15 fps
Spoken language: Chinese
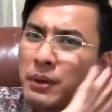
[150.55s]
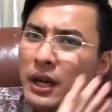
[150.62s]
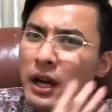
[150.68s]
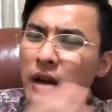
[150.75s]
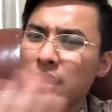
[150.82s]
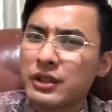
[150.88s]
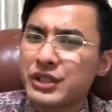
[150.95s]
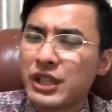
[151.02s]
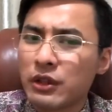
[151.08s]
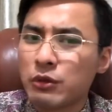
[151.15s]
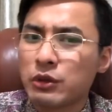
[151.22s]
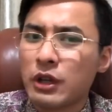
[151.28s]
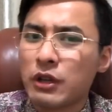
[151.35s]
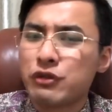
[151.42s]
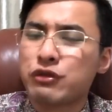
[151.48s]
要进入
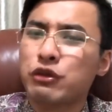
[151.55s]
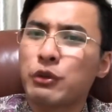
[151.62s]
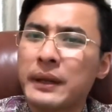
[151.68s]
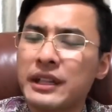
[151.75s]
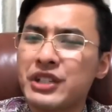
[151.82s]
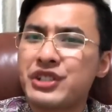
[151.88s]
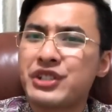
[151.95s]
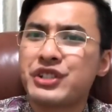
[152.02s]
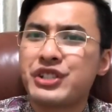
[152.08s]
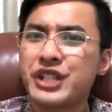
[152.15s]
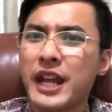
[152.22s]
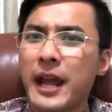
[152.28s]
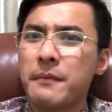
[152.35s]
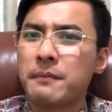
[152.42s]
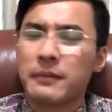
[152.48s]
到楚门的世界，